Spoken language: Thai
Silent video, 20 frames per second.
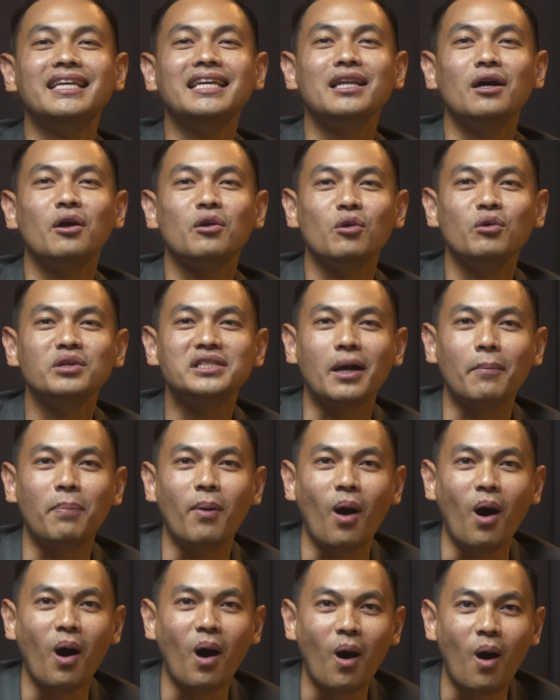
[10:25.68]
น ๆ ที่เรารู้จากพ
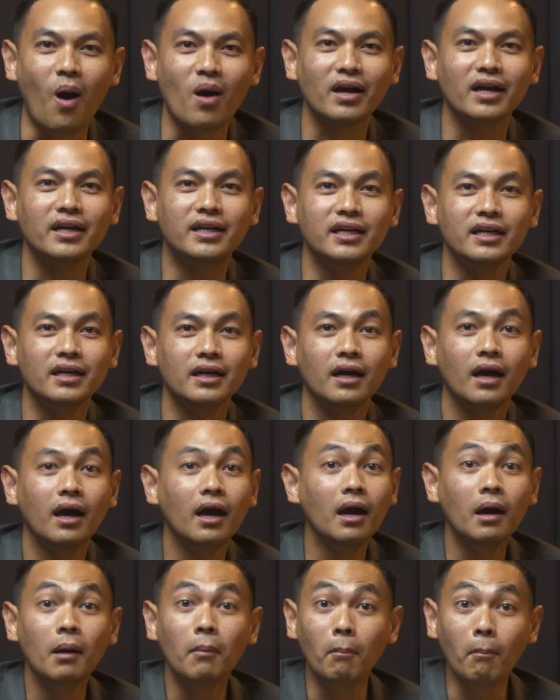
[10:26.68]
ออก็คือ
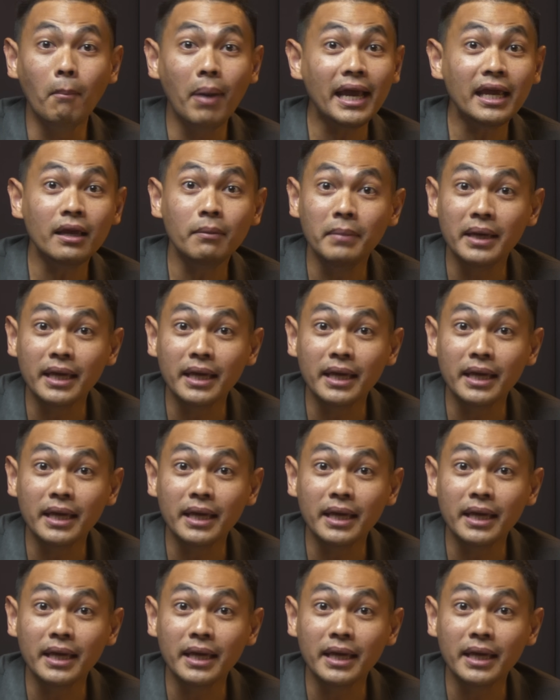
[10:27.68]
ไม่